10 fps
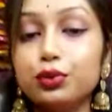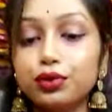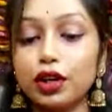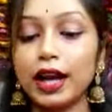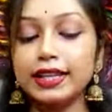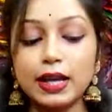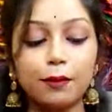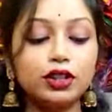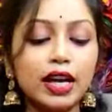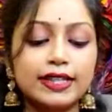সুন্দর কাজের
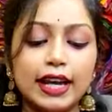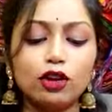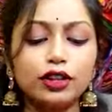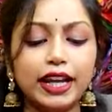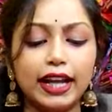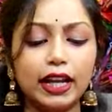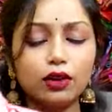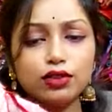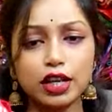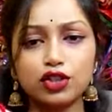মধ্যে আছে এগুলো ডেলি
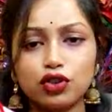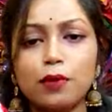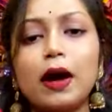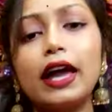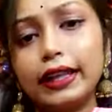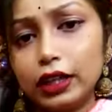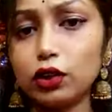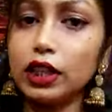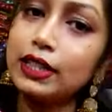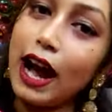ইউজের জন্য বা এদিক
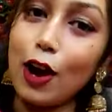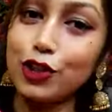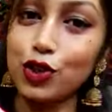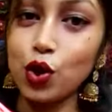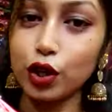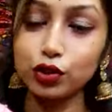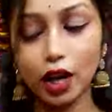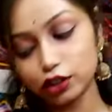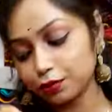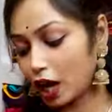ওদিক যাওয়ার জন্য কিন্তু
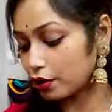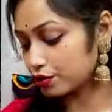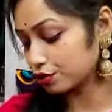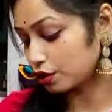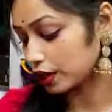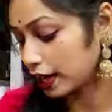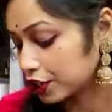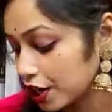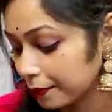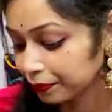একদম দারুণ সুন্দর
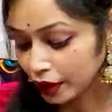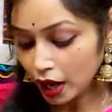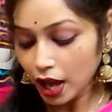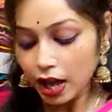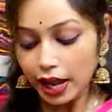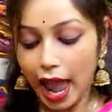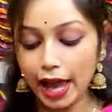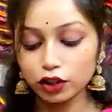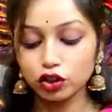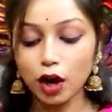কালেকশন
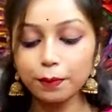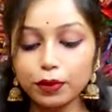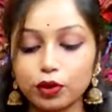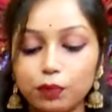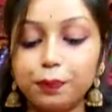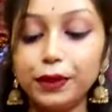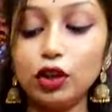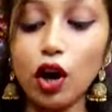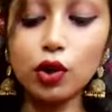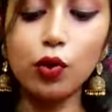একদম
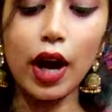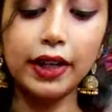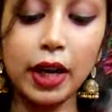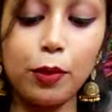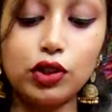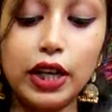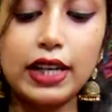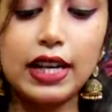পিওর কোয়ালিটির মতো এটা